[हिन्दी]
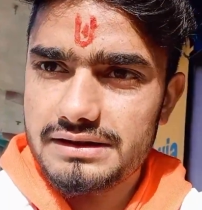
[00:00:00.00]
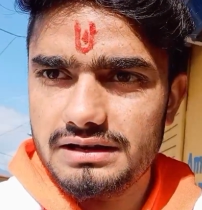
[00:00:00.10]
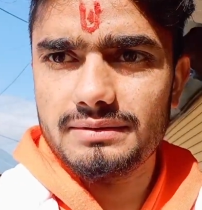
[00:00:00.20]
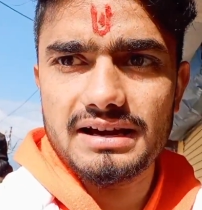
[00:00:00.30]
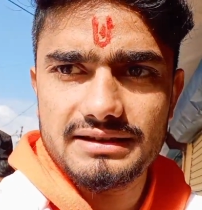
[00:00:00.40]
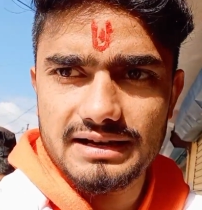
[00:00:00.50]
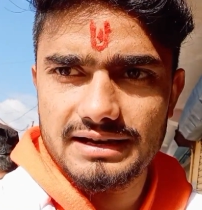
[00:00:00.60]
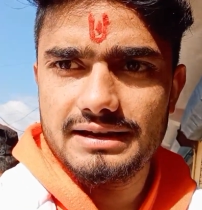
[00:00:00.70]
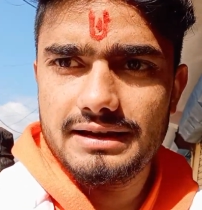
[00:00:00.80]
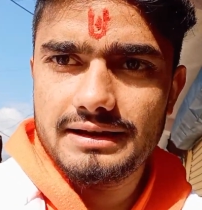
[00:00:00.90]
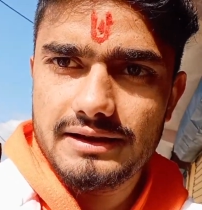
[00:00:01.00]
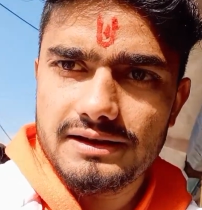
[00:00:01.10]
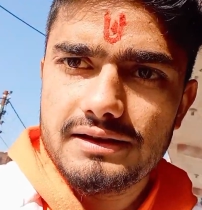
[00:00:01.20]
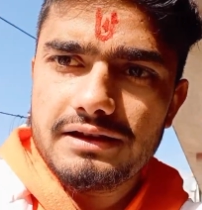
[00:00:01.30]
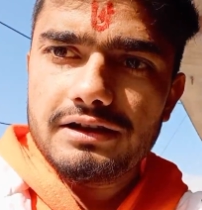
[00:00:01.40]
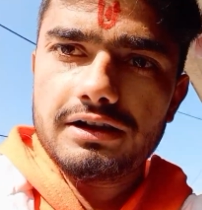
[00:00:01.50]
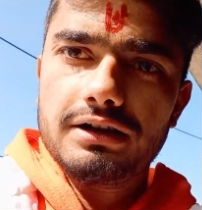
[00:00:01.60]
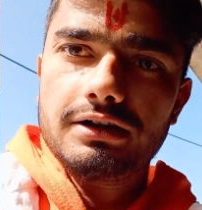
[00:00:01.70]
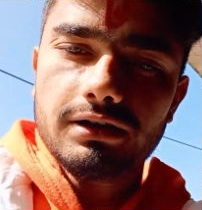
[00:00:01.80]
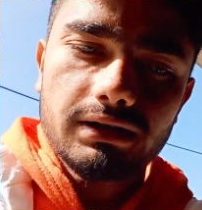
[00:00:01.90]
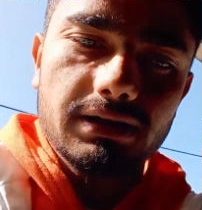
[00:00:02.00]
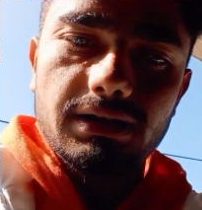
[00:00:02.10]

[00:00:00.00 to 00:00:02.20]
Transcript: सचिन भाई जी आए हैं और